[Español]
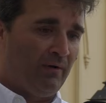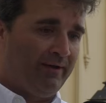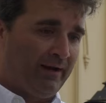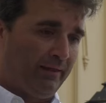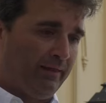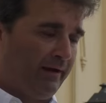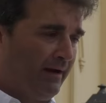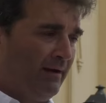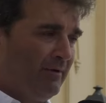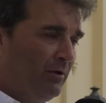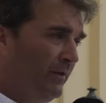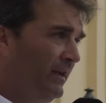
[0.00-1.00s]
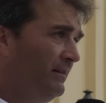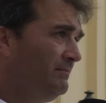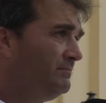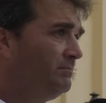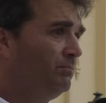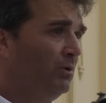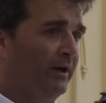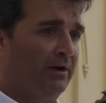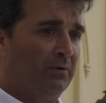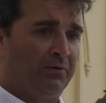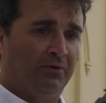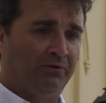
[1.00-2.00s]
una vez que cierran a mediodía, pues
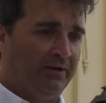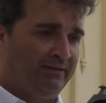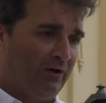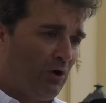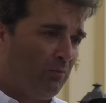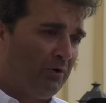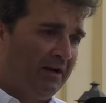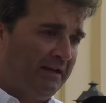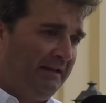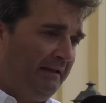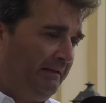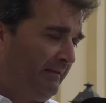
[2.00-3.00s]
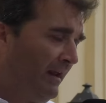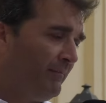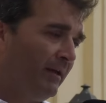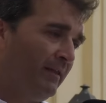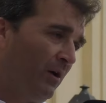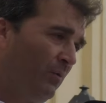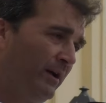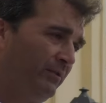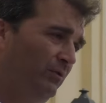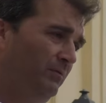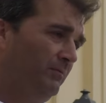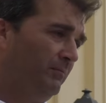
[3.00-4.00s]
nosotros estaremos por aquí tres y media,
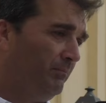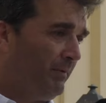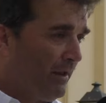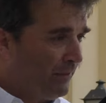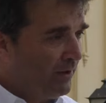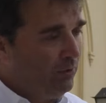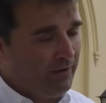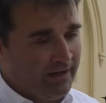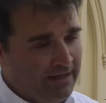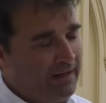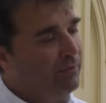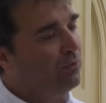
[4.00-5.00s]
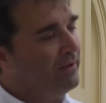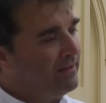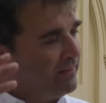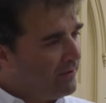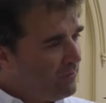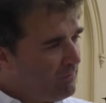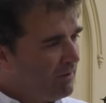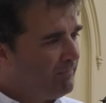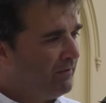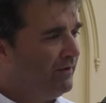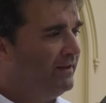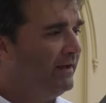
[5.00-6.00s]
cuatro, para hacer lo que es la subida de nuevo al
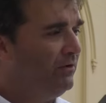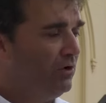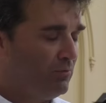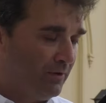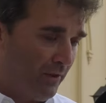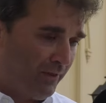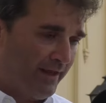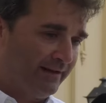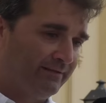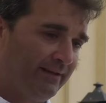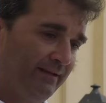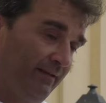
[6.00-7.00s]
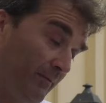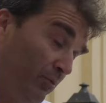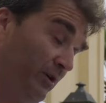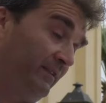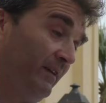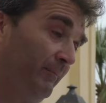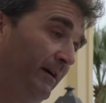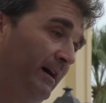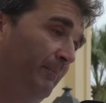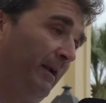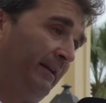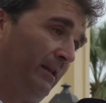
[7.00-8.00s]
presbiterio y como decía antes, está dispuesta
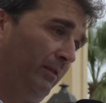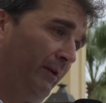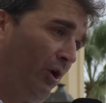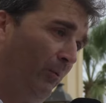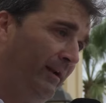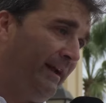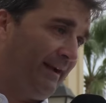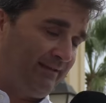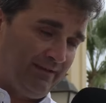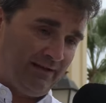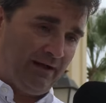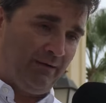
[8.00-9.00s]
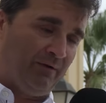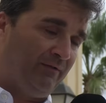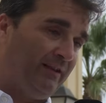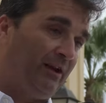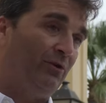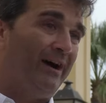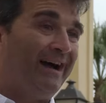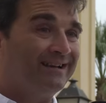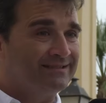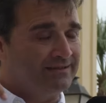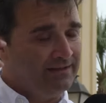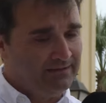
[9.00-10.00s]
para, el resto de la novena, que esté ya en el presbiterio,
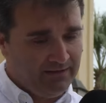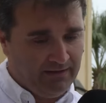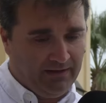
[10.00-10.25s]
hasta,